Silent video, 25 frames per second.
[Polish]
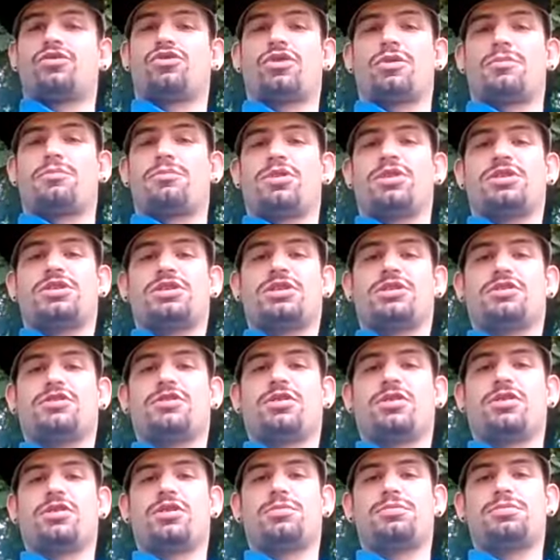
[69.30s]
Że po co
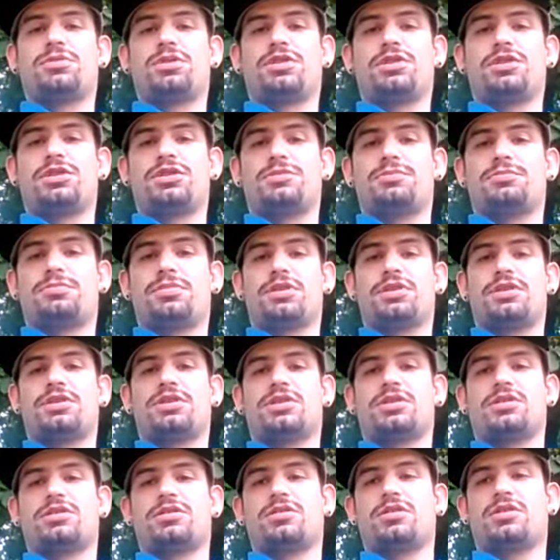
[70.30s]
to robić, po
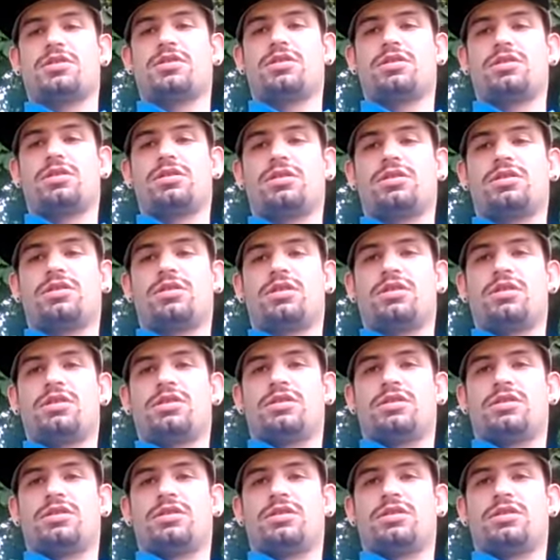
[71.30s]
co to,